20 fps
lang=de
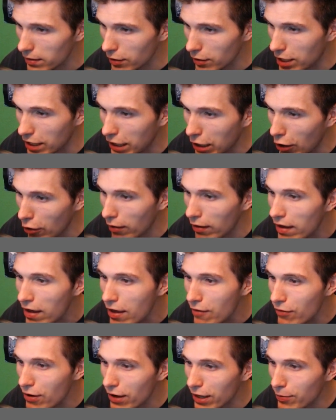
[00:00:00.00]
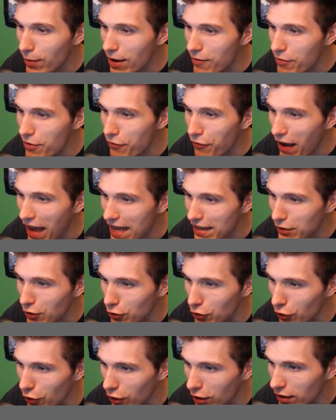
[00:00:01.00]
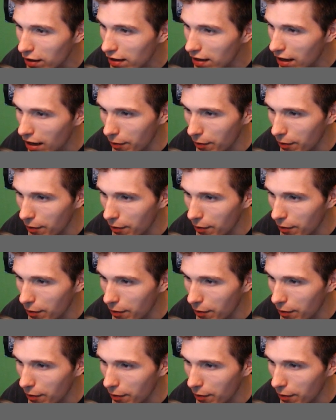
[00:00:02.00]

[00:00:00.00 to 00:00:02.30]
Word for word: ich meine, wir fahren doch noch.